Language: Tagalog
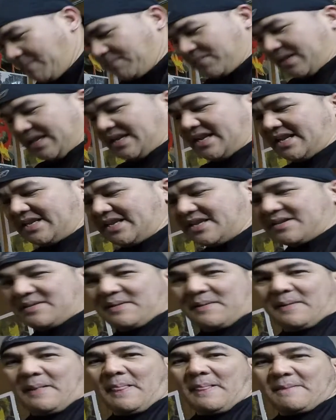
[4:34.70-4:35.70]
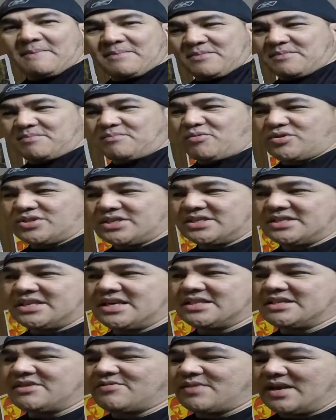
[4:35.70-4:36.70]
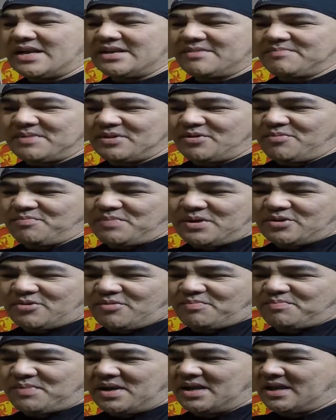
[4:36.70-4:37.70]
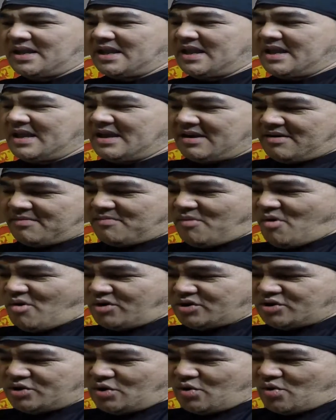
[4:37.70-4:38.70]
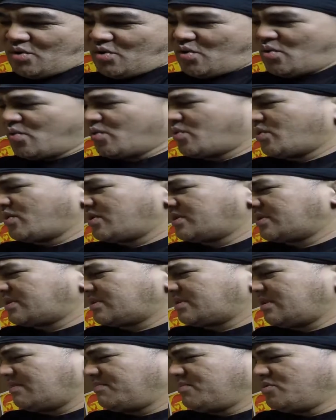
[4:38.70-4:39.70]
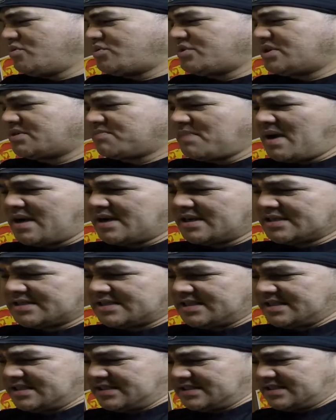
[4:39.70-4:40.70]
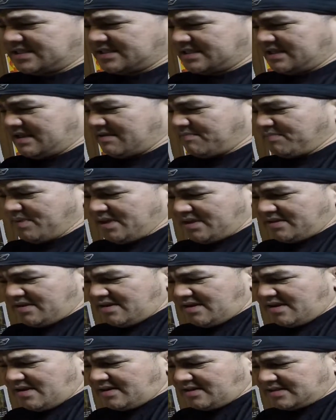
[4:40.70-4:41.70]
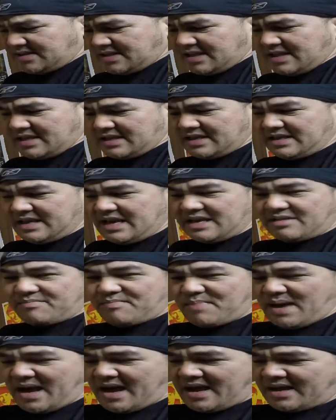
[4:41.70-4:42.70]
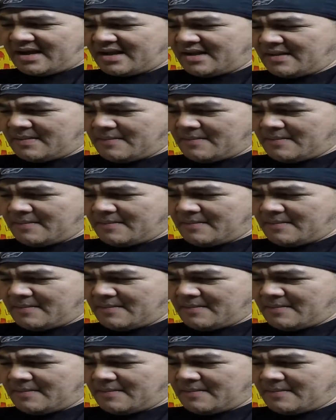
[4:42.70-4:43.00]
tingnan natin. Buksan na natin. Wala nang patumpik-tumpik. Mojo. The Music Magazines. The Beatles. Get Back